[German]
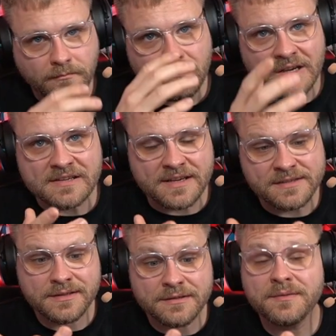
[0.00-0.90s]
Das
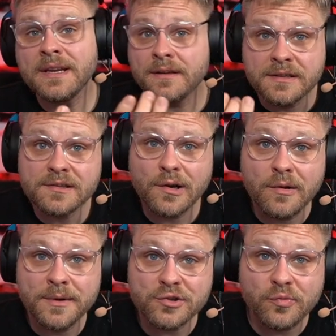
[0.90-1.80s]
heißt, deswegen ist es auch
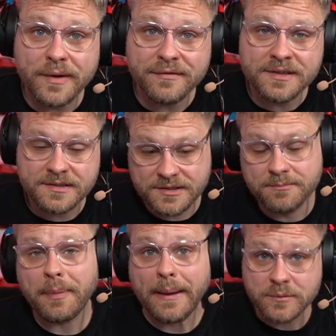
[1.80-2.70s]
immer super wichtig, einen
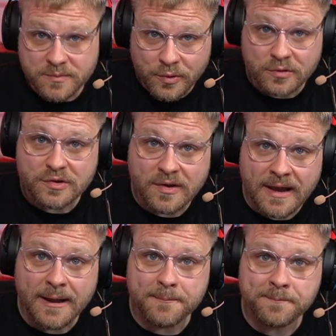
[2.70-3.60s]
Bremspunkt zu
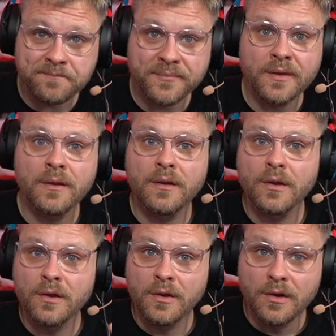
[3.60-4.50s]
haben,
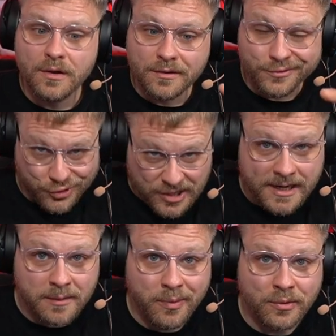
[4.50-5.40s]
einen
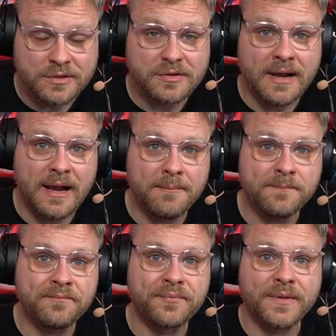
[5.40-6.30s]
Scheitelpunkt zu haben
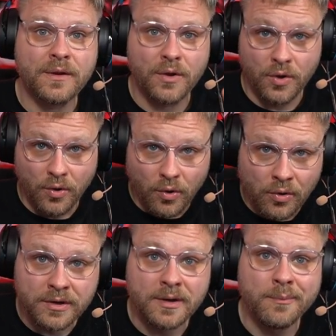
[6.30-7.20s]

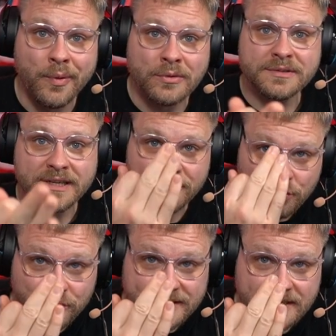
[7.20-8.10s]
und einem Punkt, den
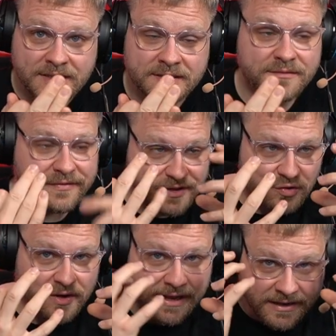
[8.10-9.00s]
du siehst,
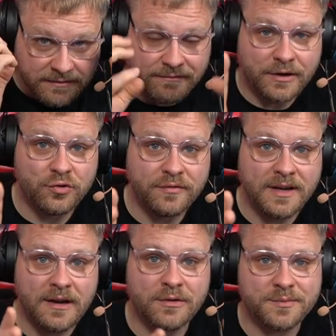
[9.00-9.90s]
visuell, wann du
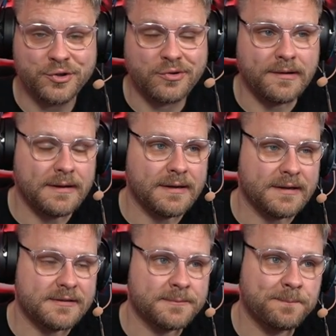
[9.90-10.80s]
wieder rausbeschleunigen
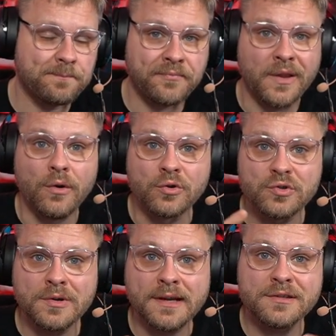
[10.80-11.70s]
kannst. Und
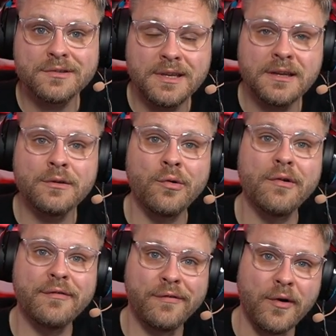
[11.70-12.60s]
so kannst du jede
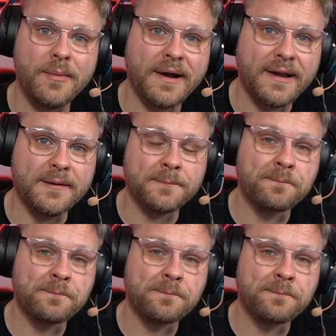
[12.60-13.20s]
Kurve vorbereiten.